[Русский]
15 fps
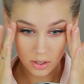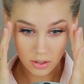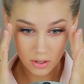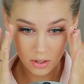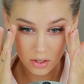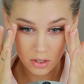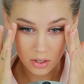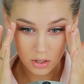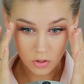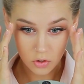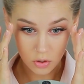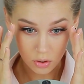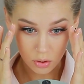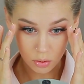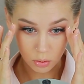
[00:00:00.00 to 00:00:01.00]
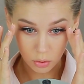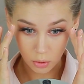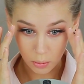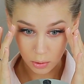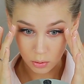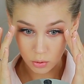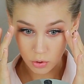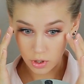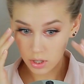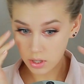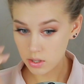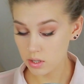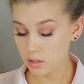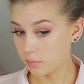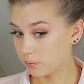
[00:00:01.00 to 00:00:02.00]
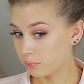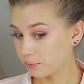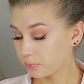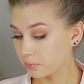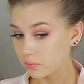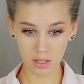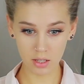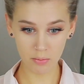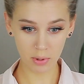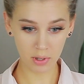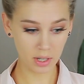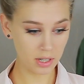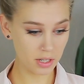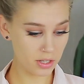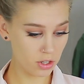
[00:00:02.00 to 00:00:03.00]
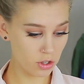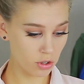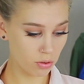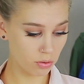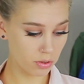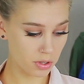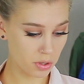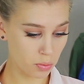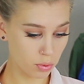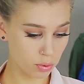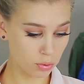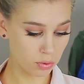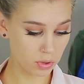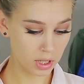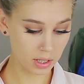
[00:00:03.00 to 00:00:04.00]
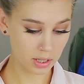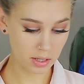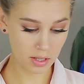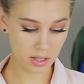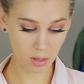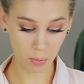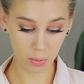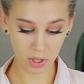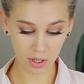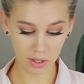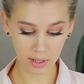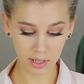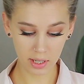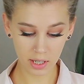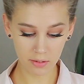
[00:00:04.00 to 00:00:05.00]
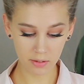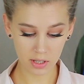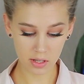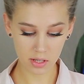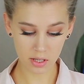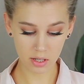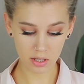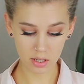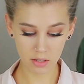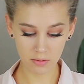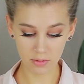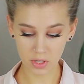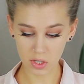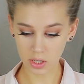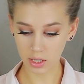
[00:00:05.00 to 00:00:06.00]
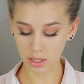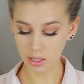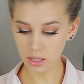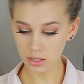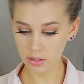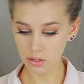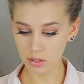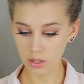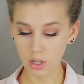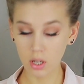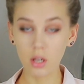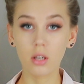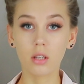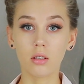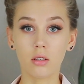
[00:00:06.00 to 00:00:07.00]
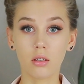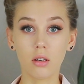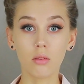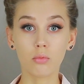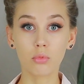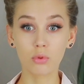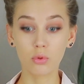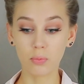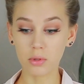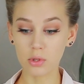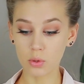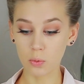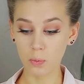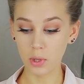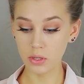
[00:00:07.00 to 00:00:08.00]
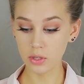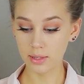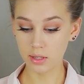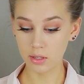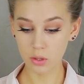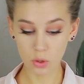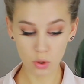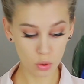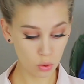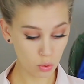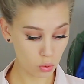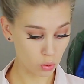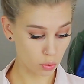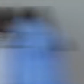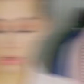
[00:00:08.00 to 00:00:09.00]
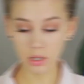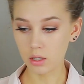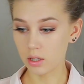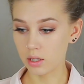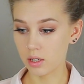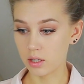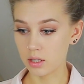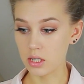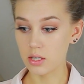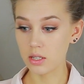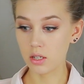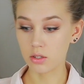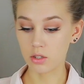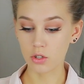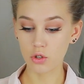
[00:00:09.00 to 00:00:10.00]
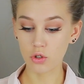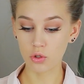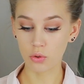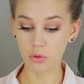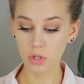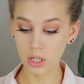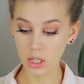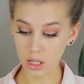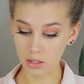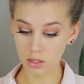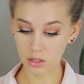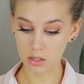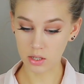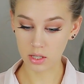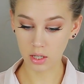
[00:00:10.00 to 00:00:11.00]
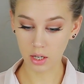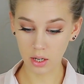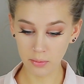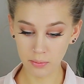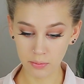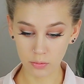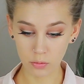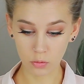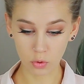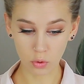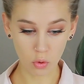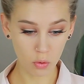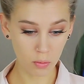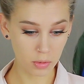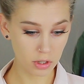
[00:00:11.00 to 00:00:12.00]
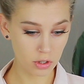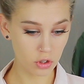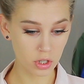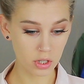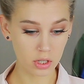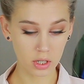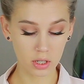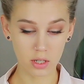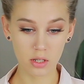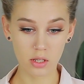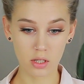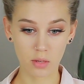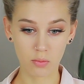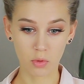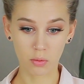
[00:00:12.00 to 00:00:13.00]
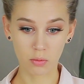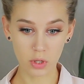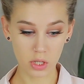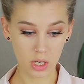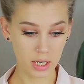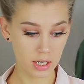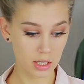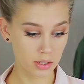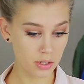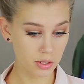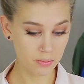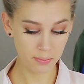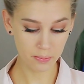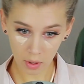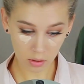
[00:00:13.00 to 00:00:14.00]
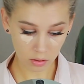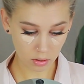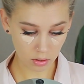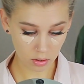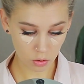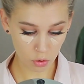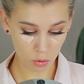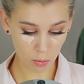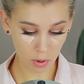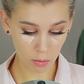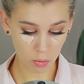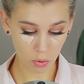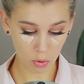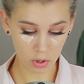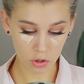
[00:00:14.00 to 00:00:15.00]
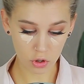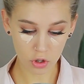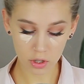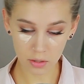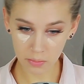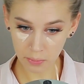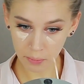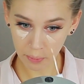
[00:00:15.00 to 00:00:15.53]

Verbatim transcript: ресниц, конечно, крутой получается. И пока реснички у нас будут до конца приклеиваться и высыхать, я буду приступать к лицу. Так как я консилер еще не нанесла, то мы сейчас как раз займемся этим. Наношу побольше,